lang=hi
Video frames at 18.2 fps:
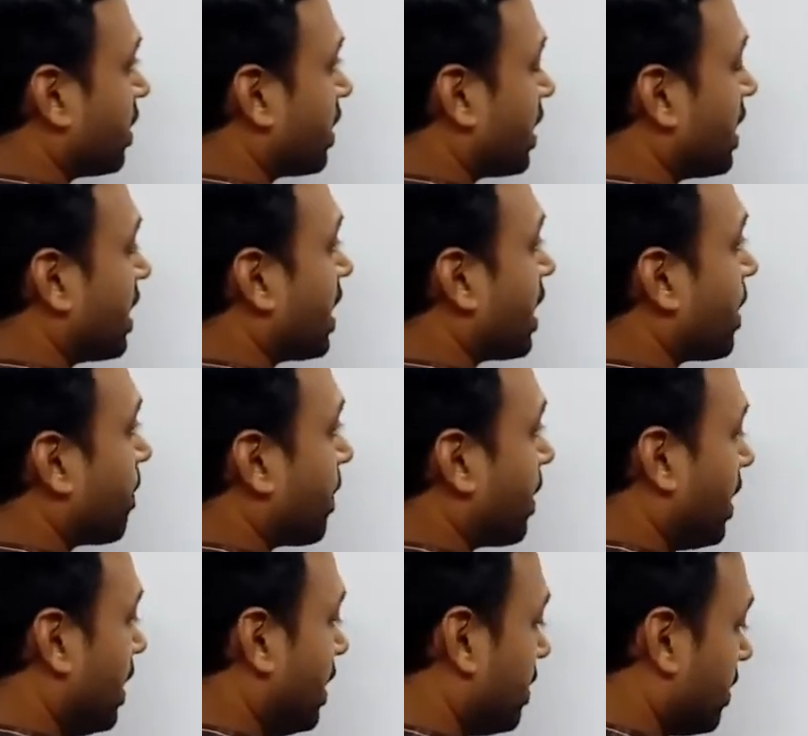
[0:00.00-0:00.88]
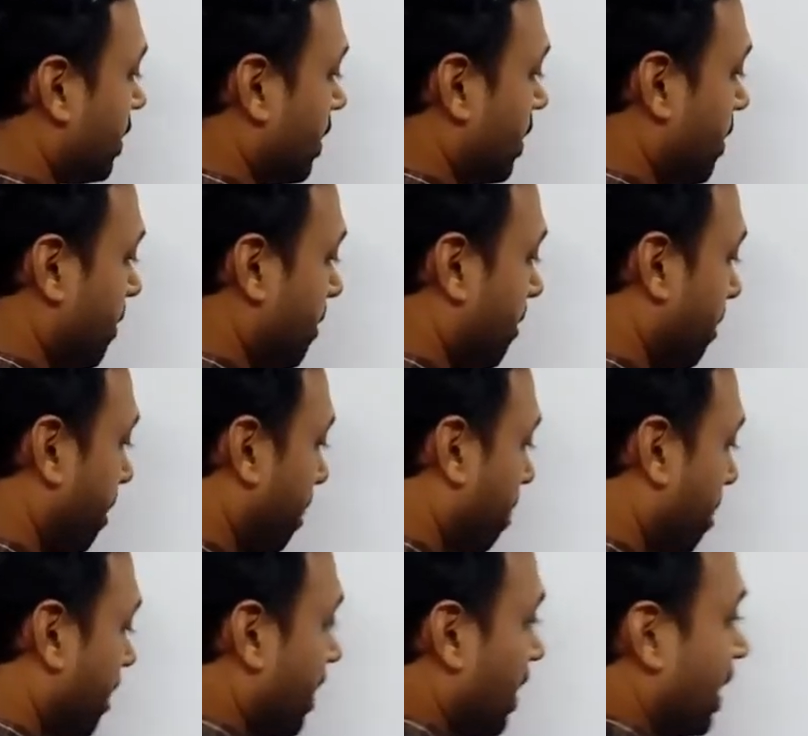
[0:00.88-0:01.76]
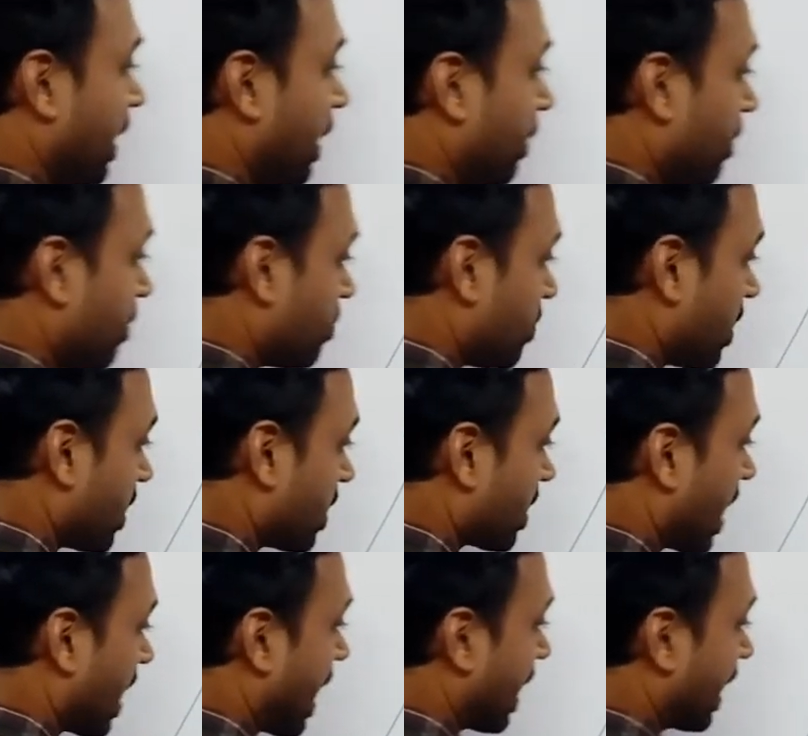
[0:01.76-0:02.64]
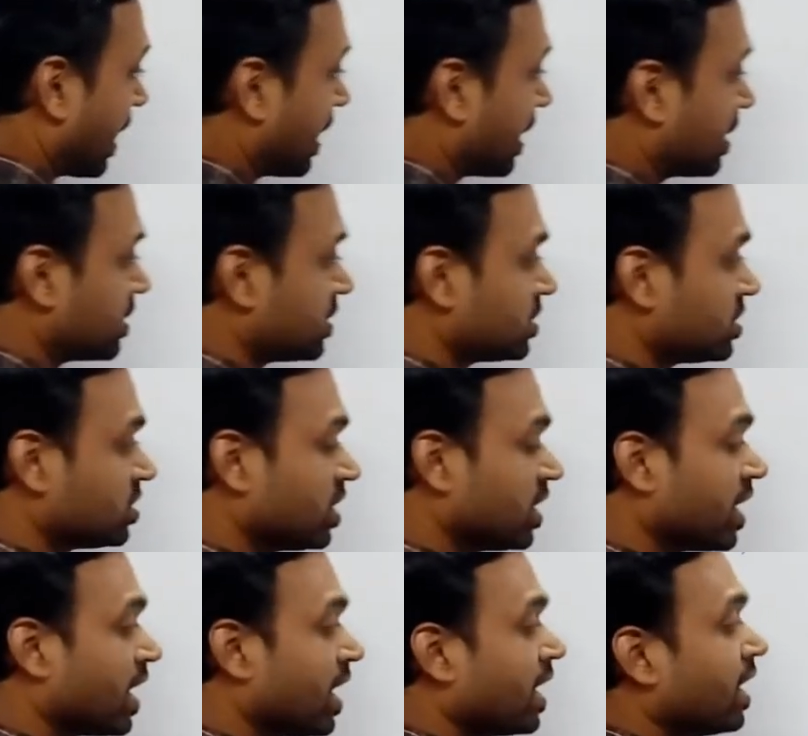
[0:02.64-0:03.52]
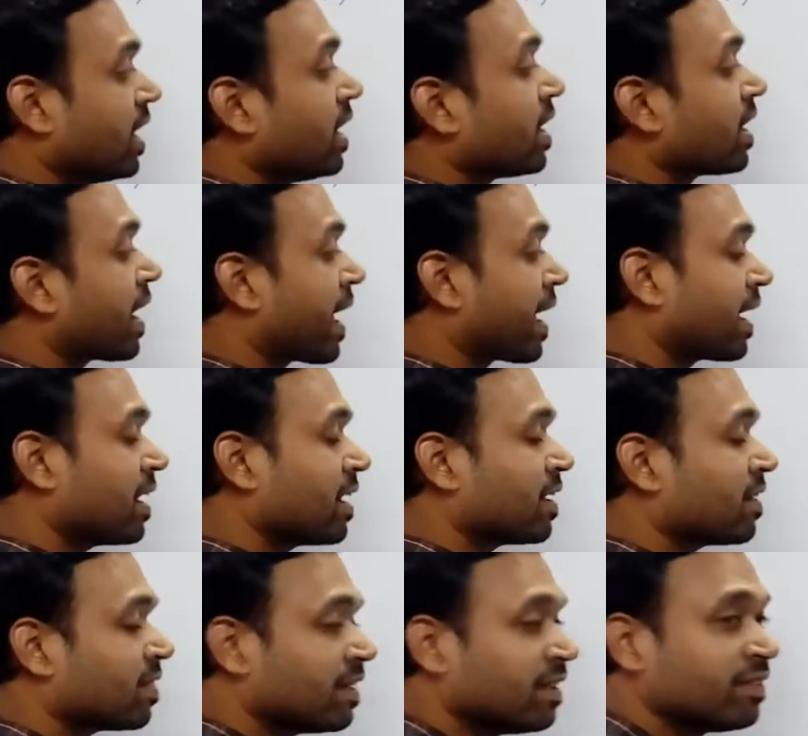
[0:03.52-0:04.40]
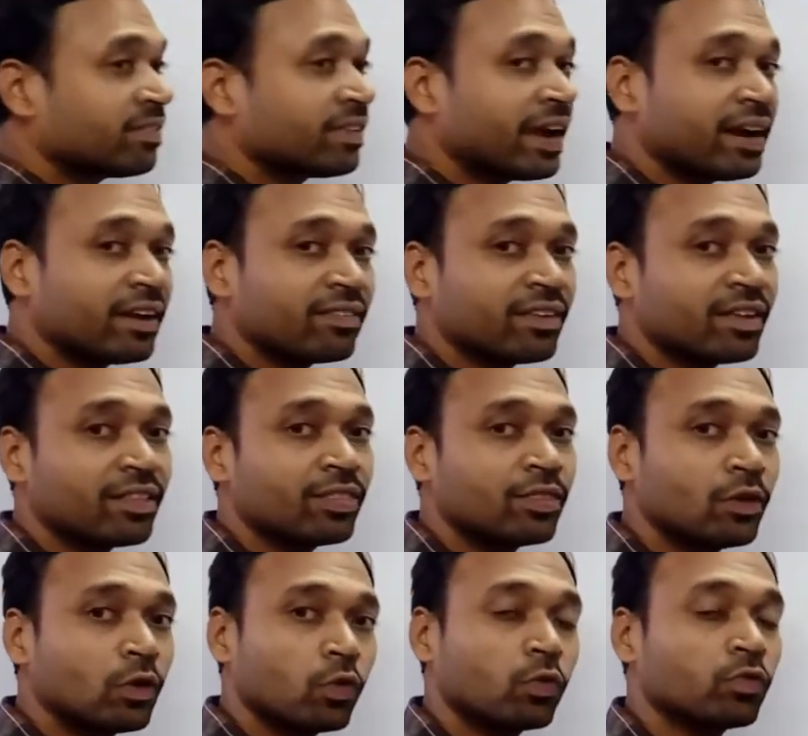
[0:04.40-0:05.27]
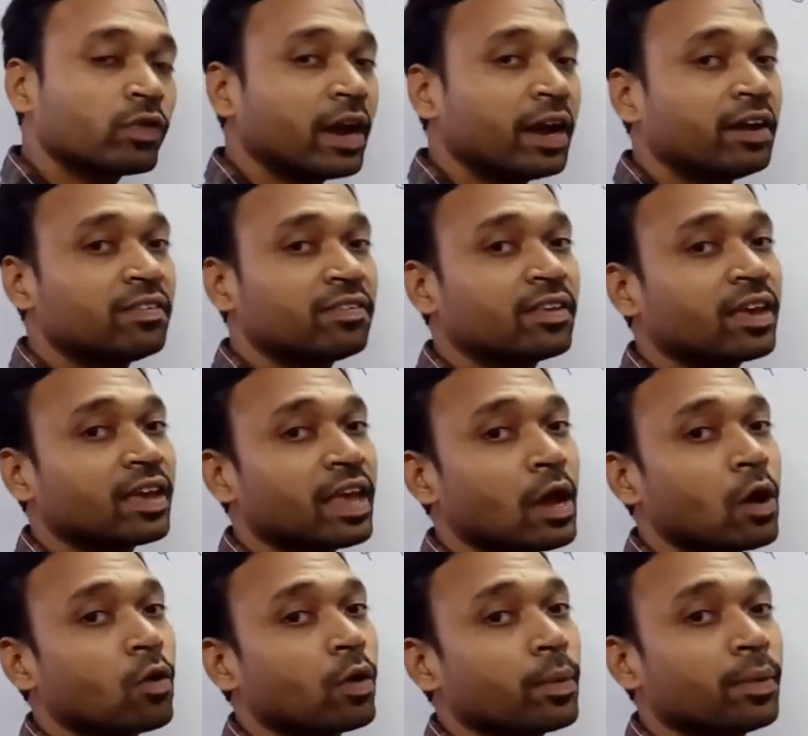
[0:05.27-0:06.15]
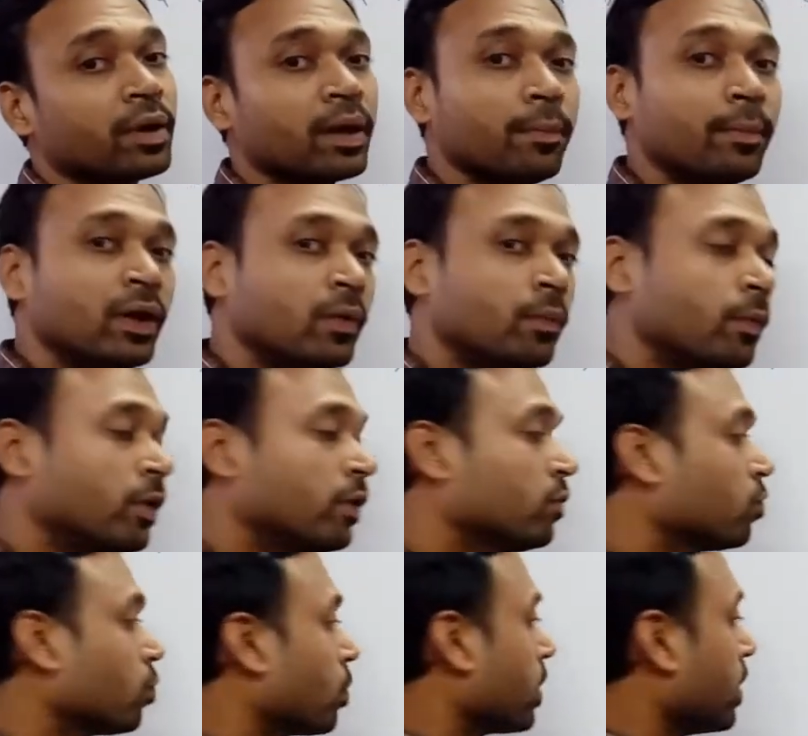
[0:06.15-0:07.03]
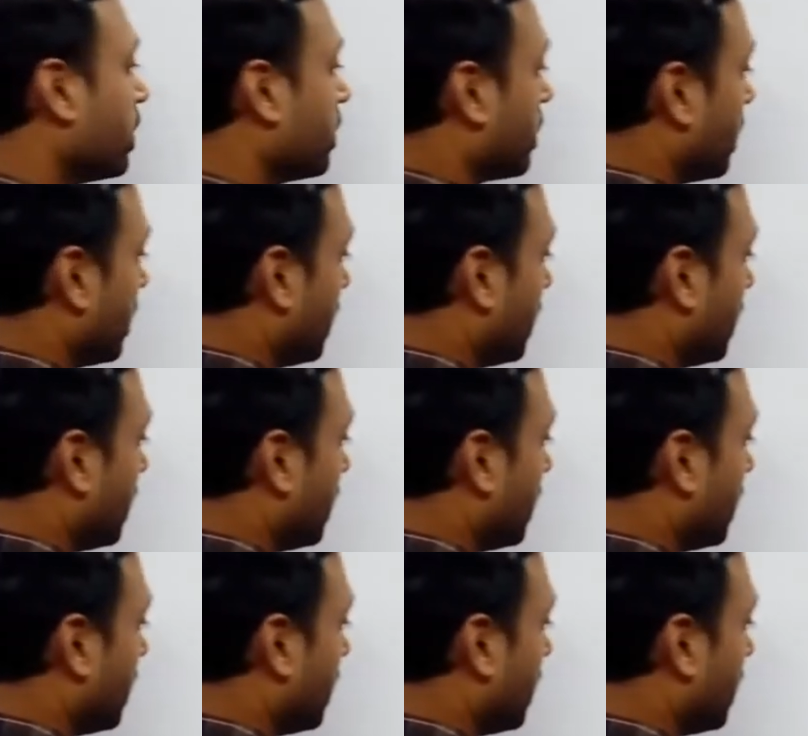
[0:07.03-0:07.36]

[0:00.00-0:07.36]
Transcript: सा रिकेप कर लेते हैं ए बी सी एक ट्राइंगल है ठीक है ट्राइंगल के तीन साइड से तीनों साइड्स के क्या होंगे बेटा मिड पॉइंट्स होंगे